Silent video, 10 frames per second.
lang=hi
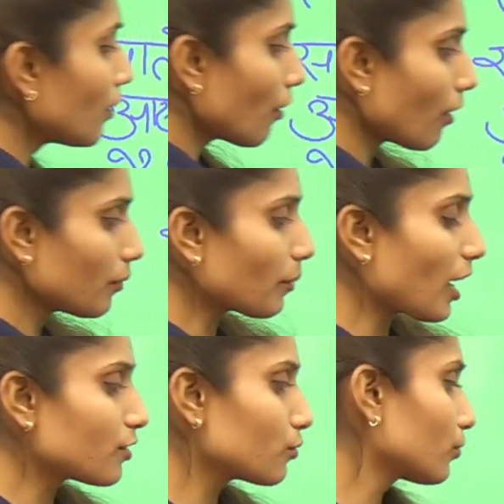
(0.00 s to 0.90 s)
और
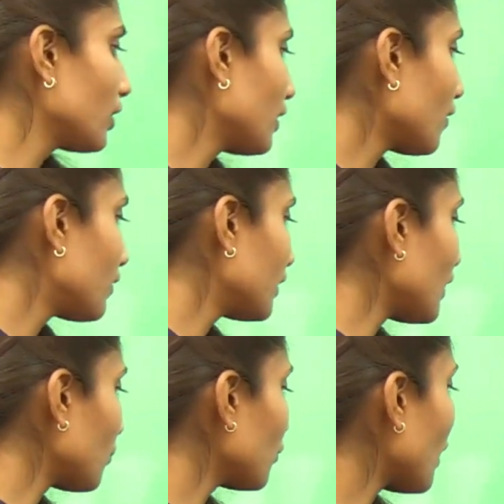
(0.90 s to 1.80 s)
महासुक्ति का वर्णन
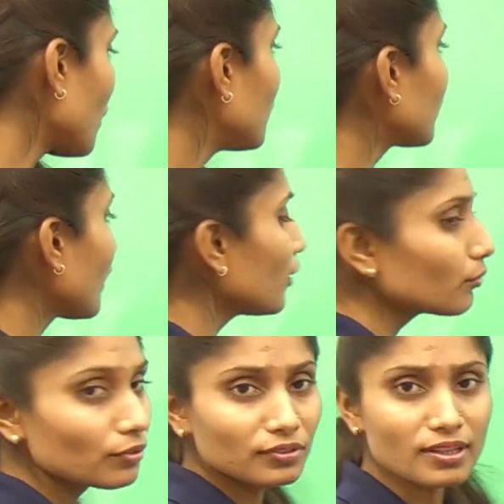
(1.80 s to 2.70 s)
आपको कहा मिलता है तो
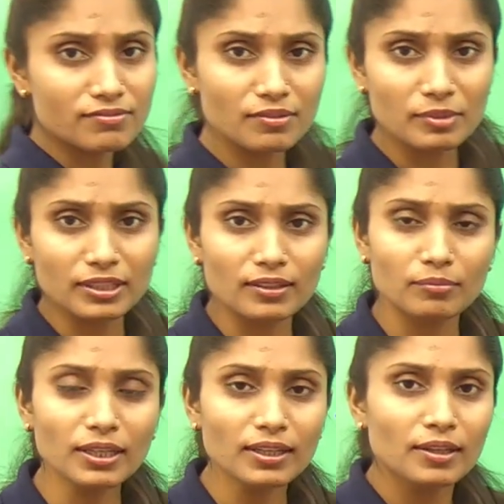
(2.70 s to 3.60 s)
वो दसवें मंडल
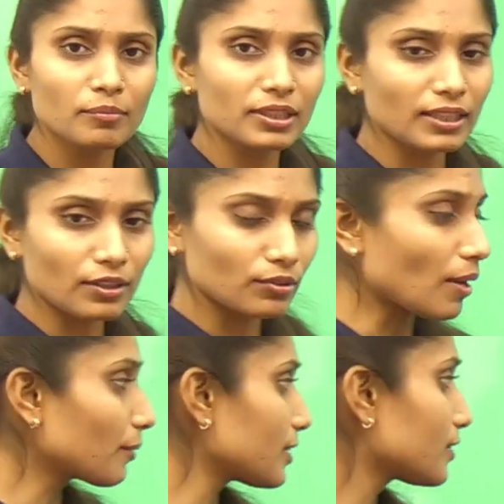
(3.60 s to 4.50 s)
में मिलता है तो
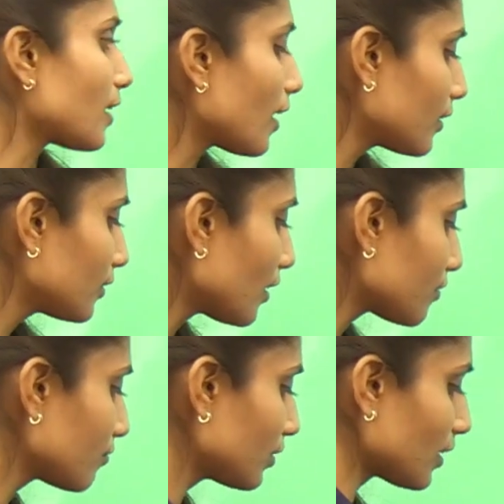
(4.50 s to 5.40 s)
आपके सारे
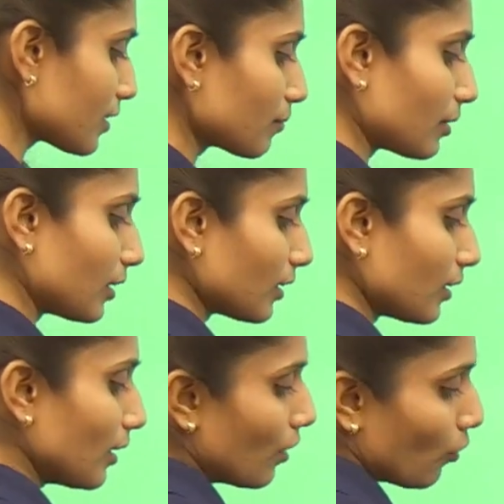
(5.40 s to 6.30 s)
दसवें दस मंडल
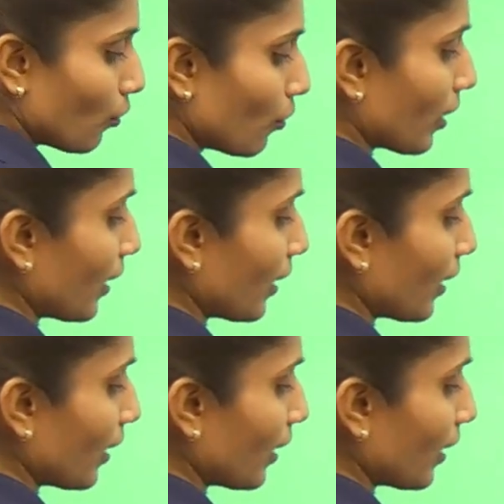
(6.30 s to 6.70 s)
हो गए